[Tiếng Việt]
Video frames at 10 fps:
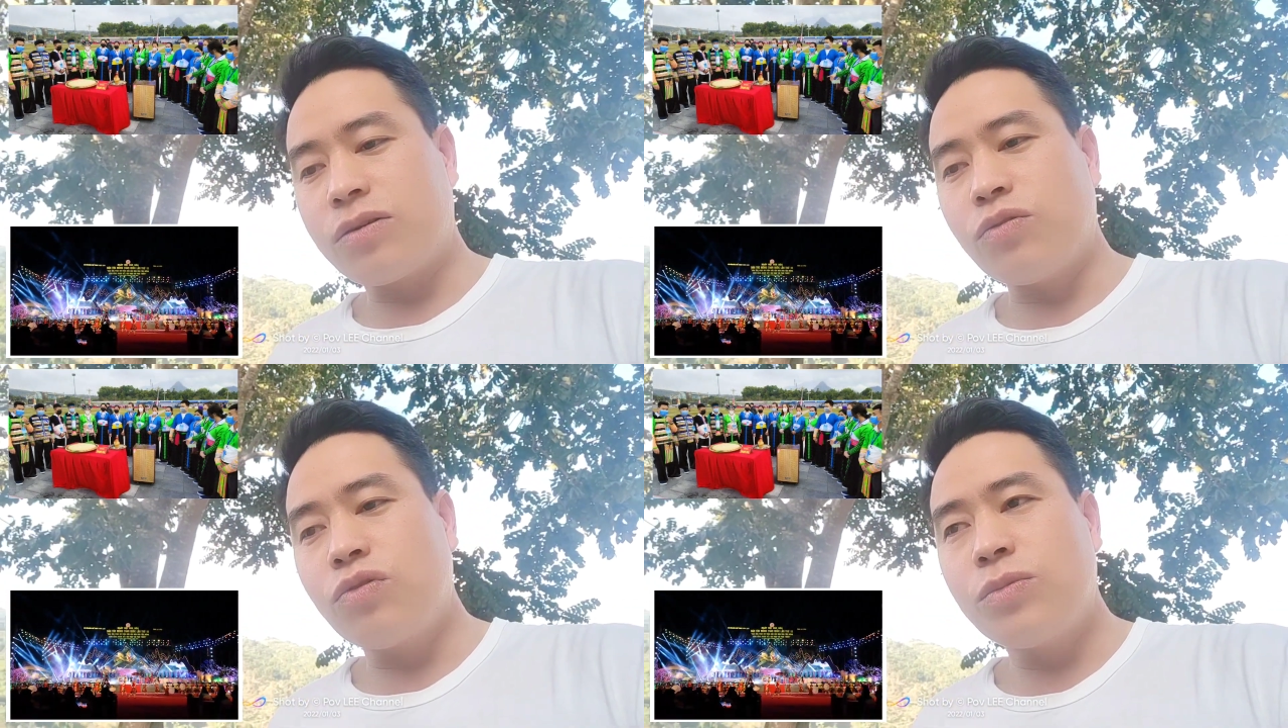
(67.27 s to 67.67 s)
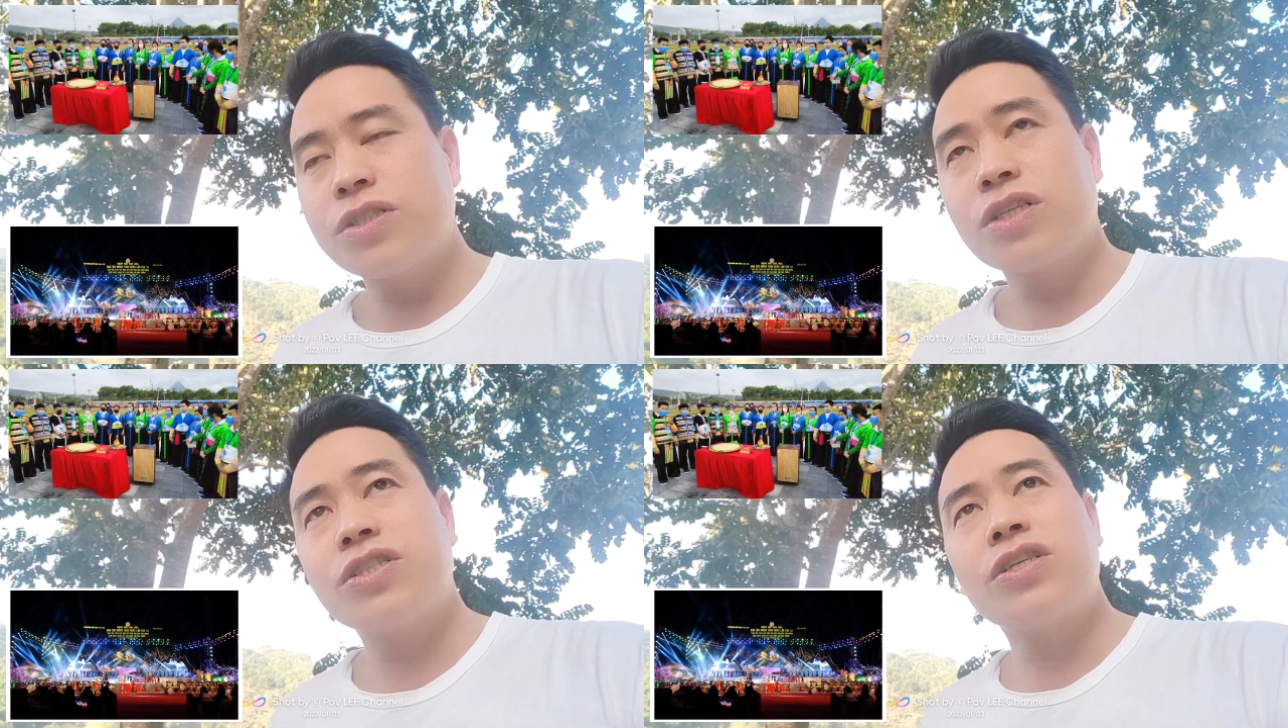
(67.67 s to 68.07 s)
cũng cũng muốn
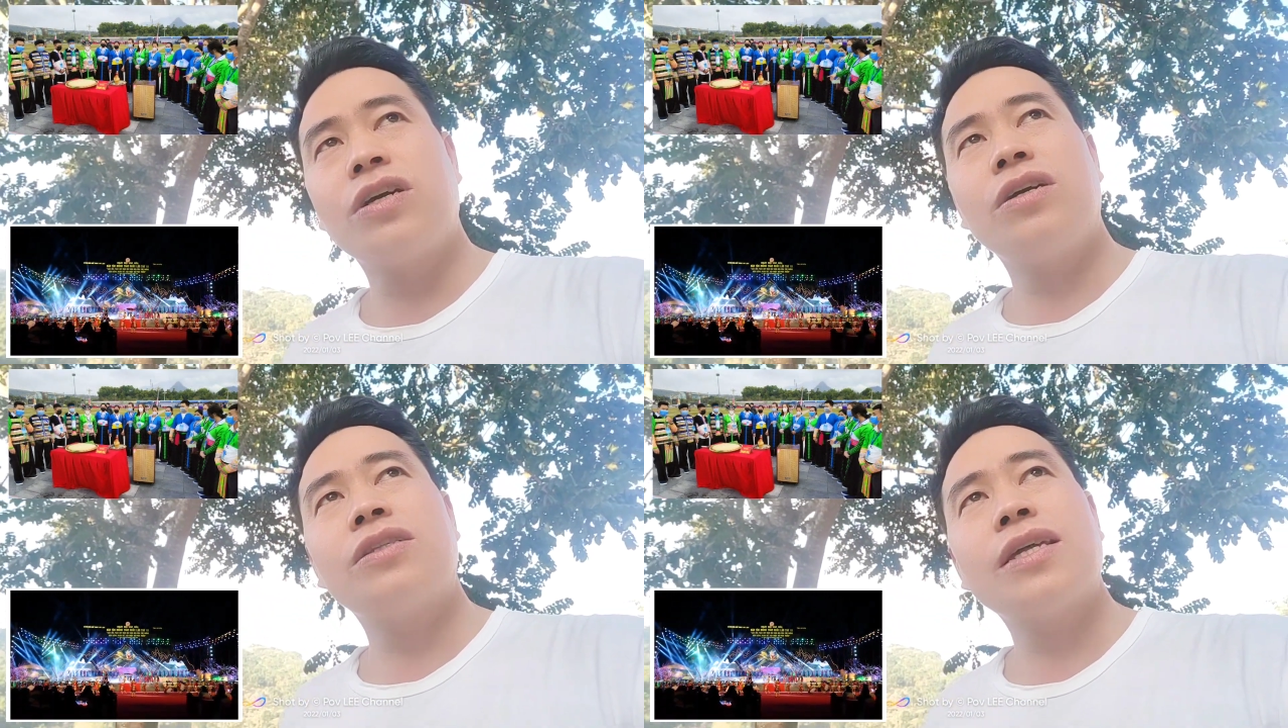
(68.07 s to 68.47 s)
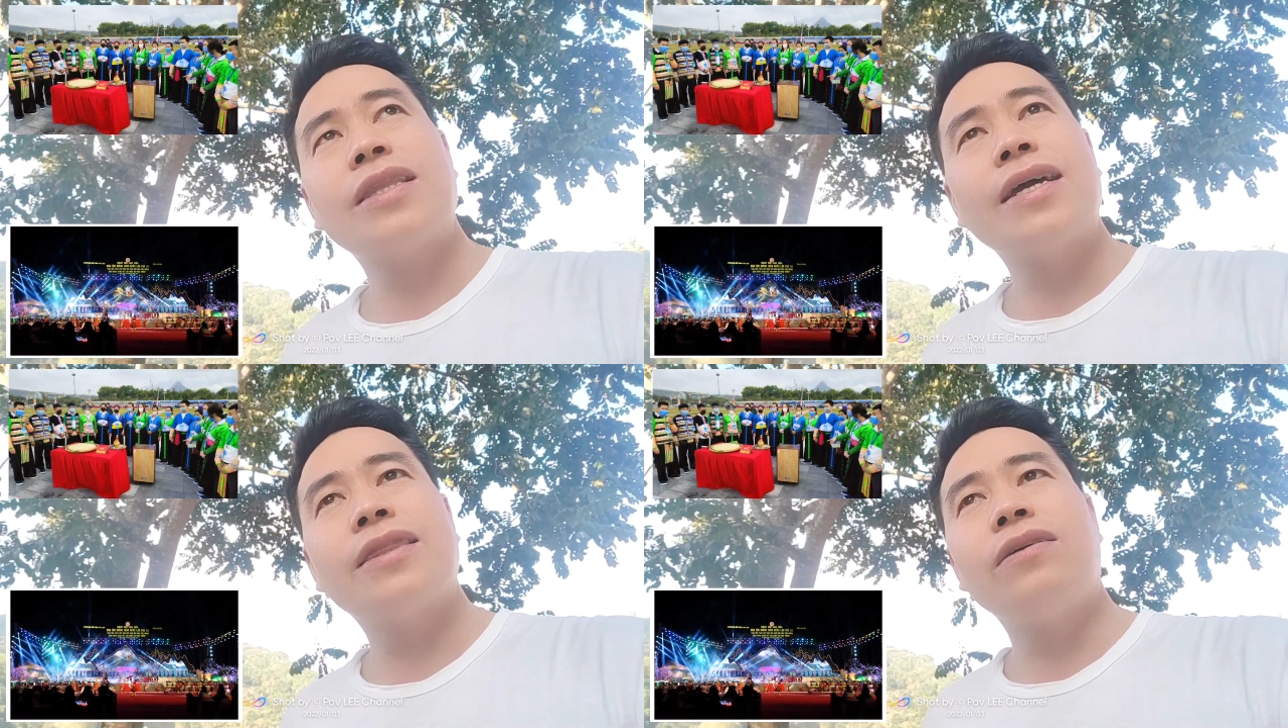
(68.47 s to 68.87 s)
cho cho thay
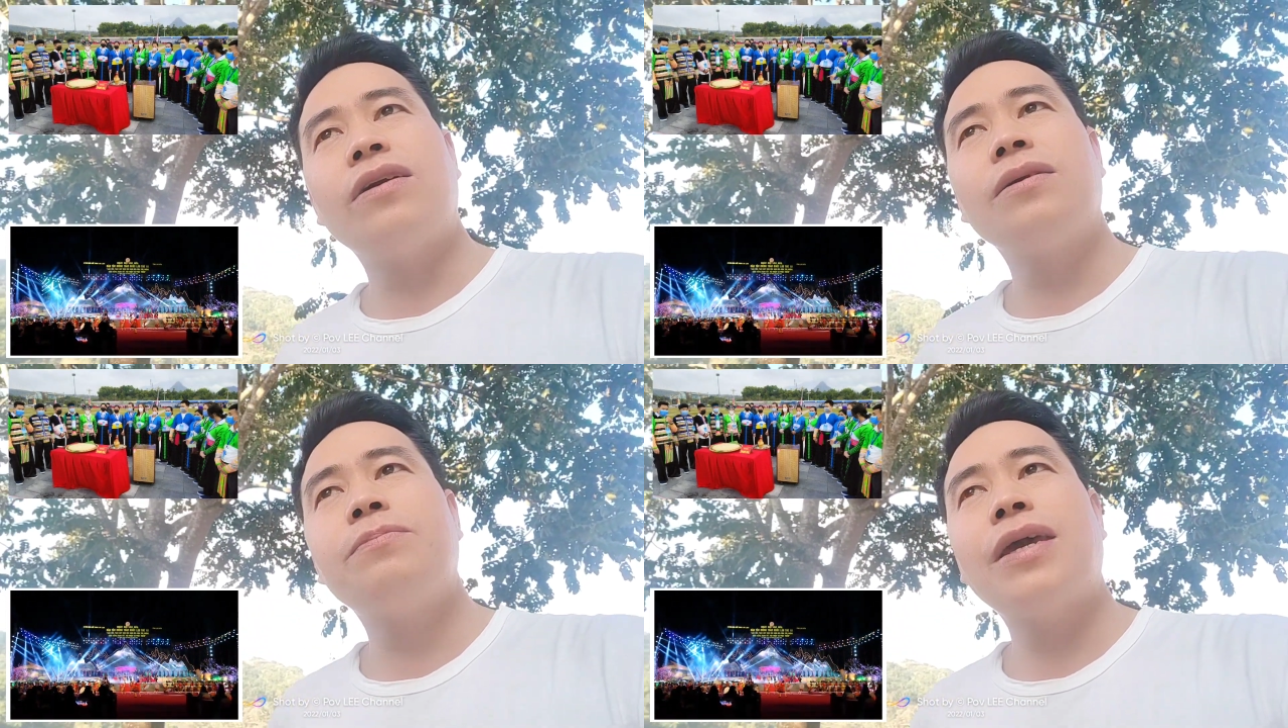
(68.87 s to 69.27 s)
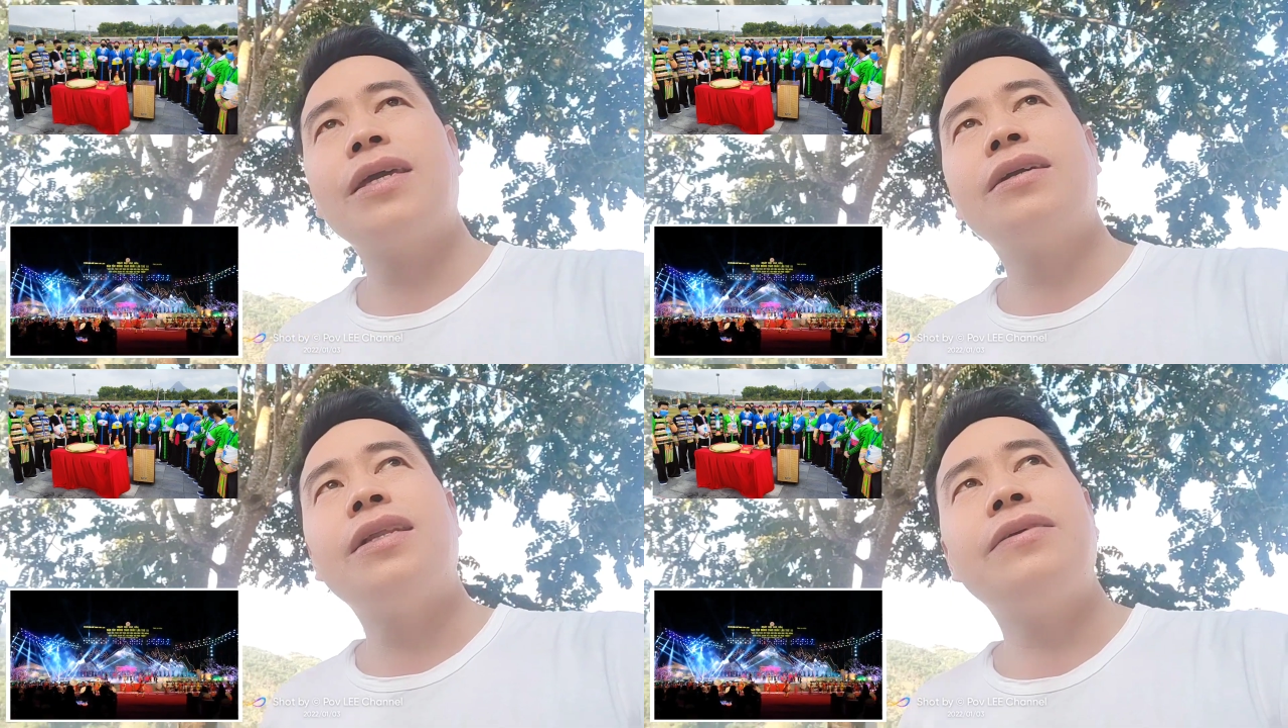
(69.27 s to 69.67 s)
thay tàu ở bé
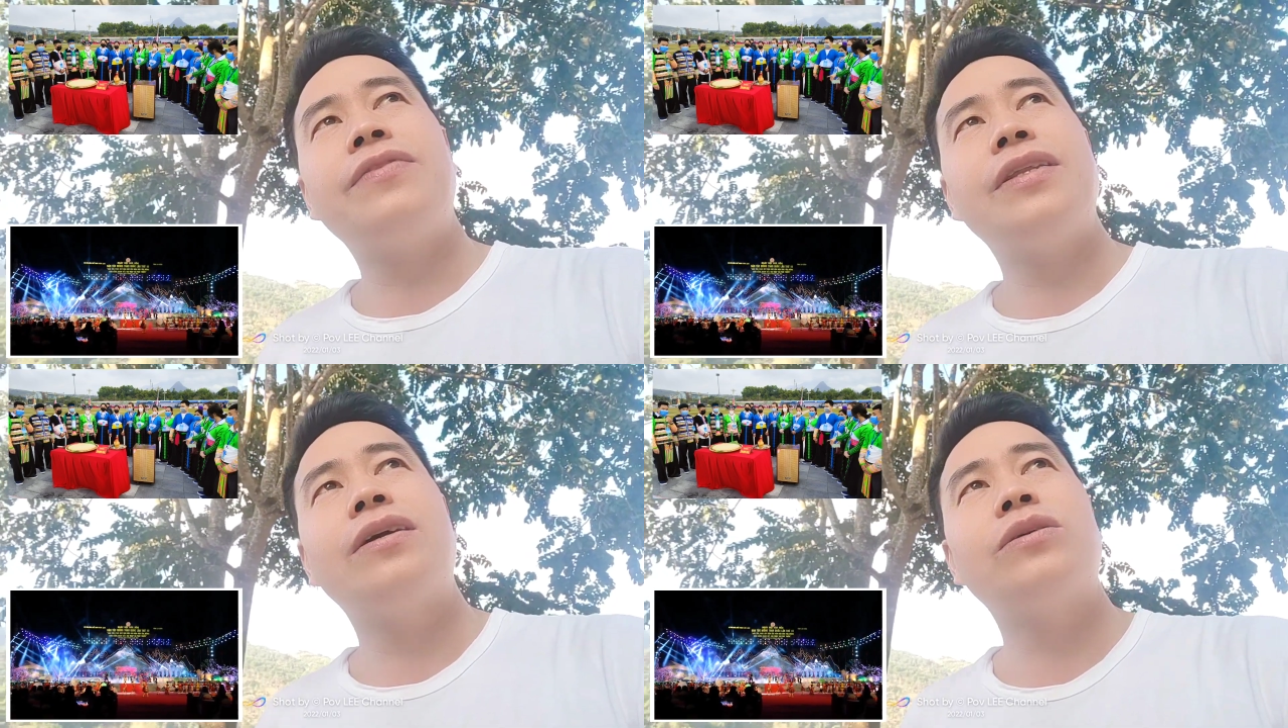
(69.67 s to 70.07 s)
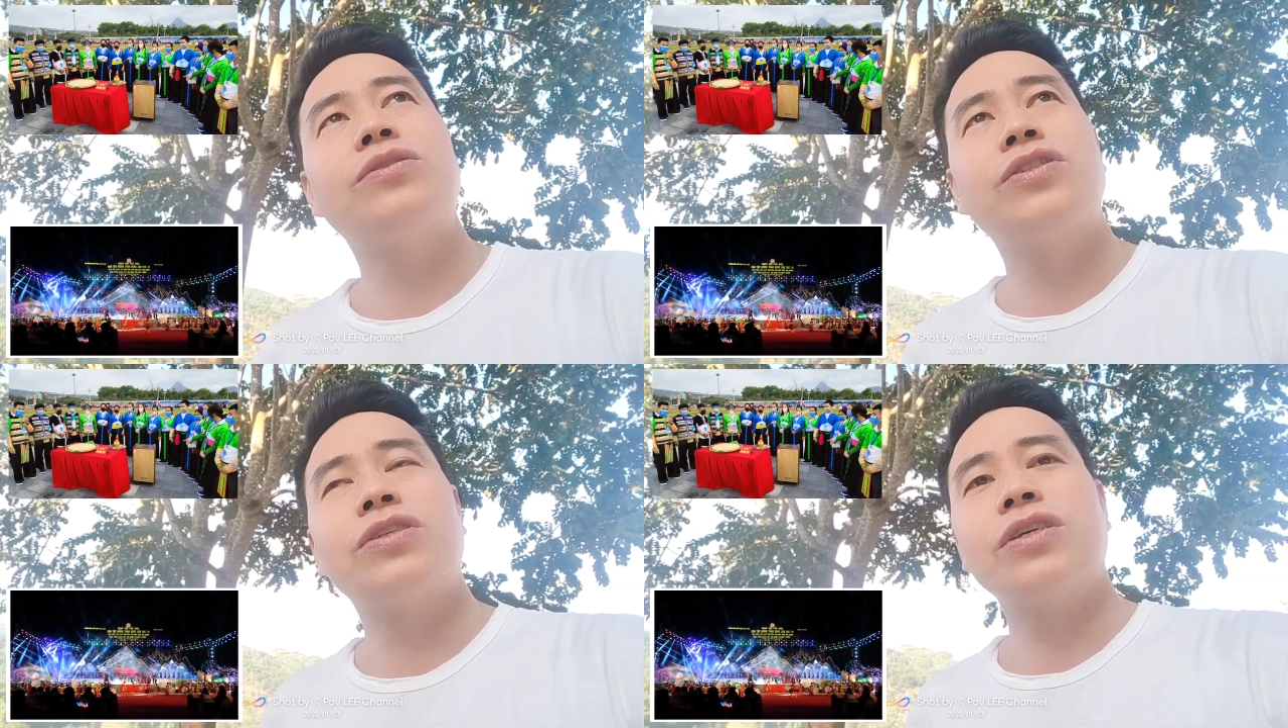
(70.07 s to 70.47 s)
clip video
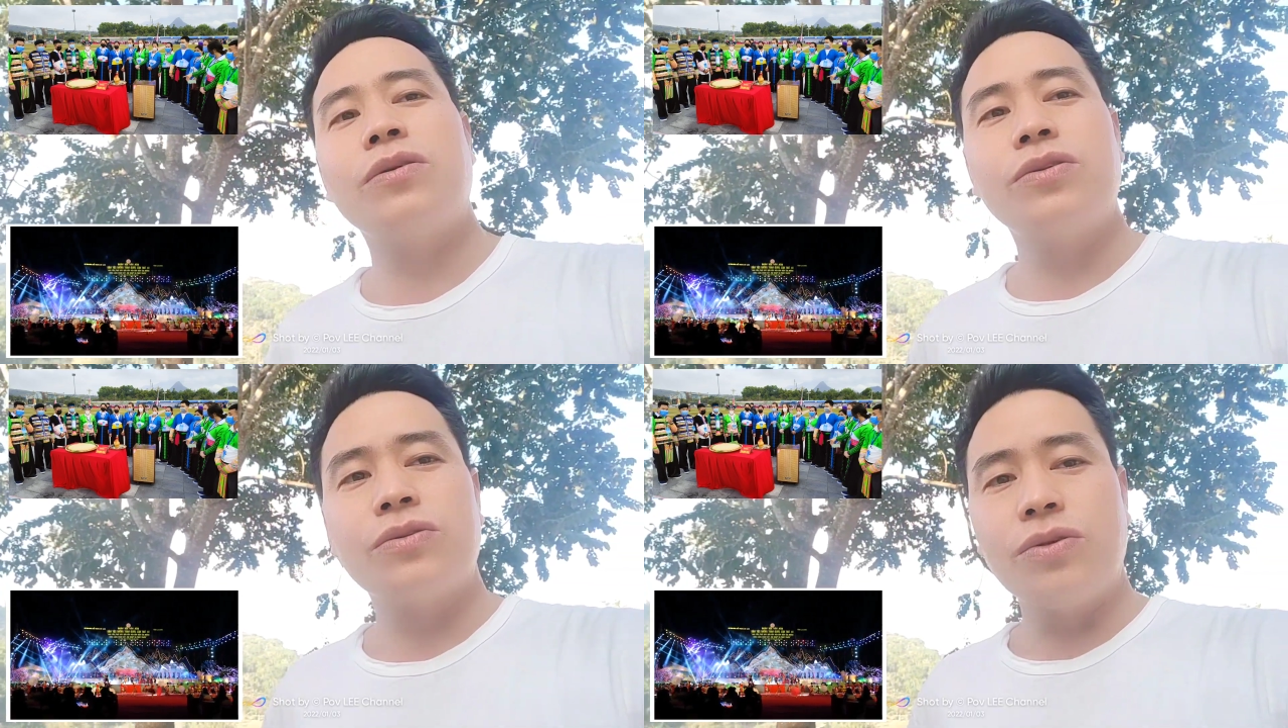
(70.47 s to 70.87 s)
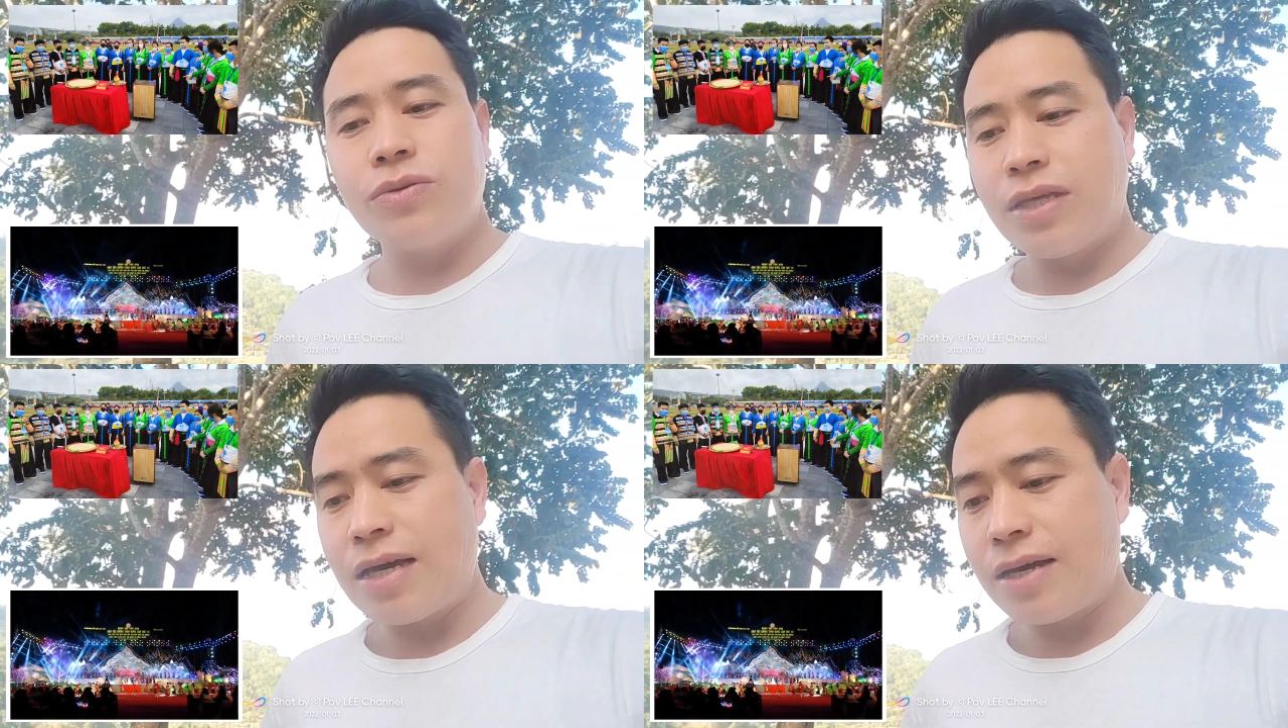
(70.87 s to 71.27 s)
cho cho hậu thu
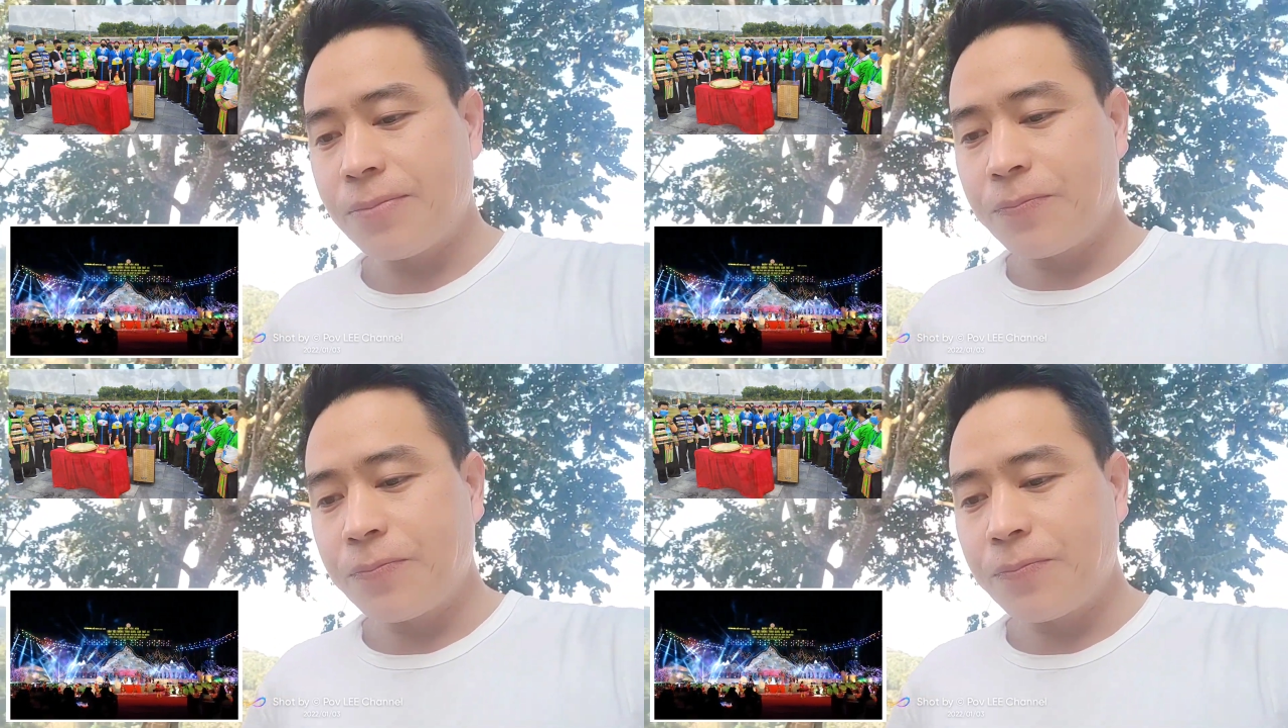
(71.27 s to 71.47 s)
thia